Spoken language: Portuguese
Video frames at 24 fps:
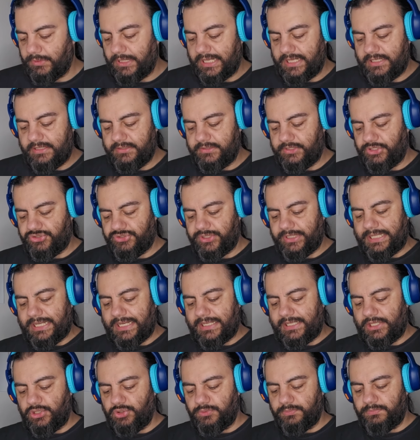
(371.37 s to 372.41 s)
vamos lá, deixa eu dar
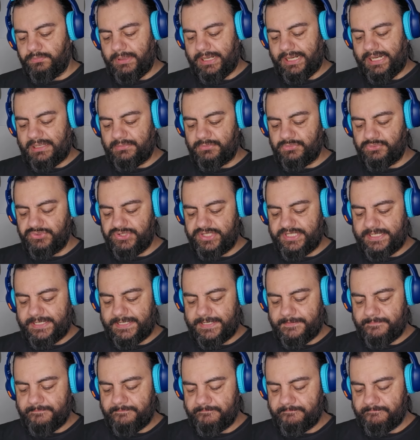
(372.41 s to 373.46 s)
aqui o play na
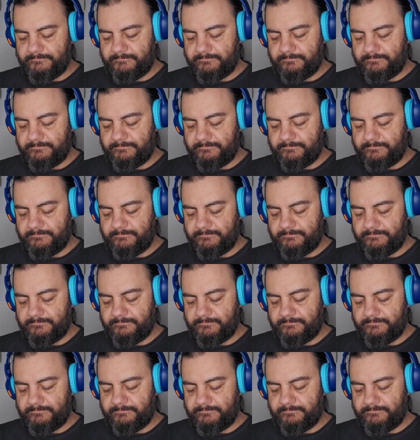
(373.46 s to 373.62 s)
música.